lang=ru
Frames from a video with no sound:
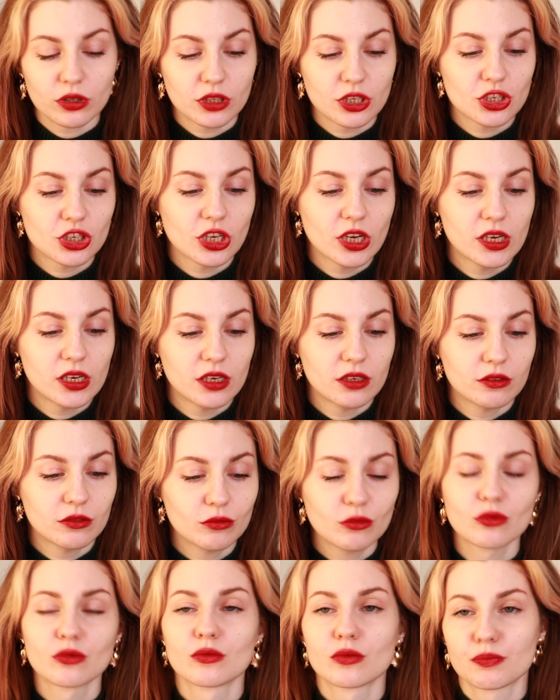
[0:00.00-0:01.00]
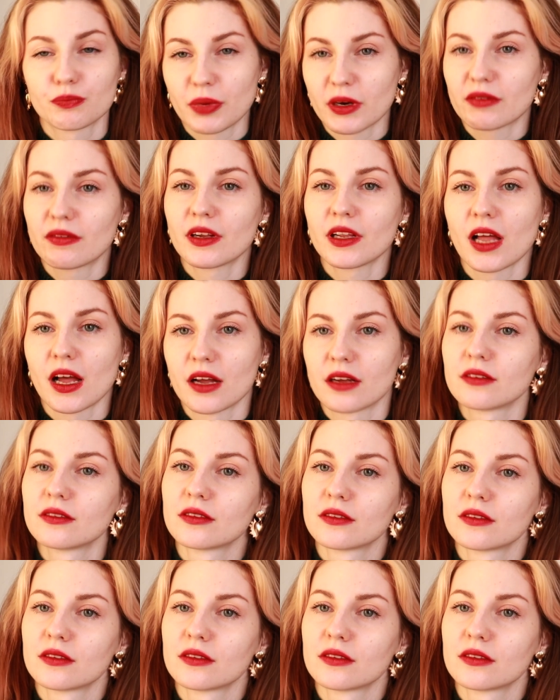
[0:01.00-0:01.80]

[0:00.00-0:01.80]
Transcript: точнее, ну, порвала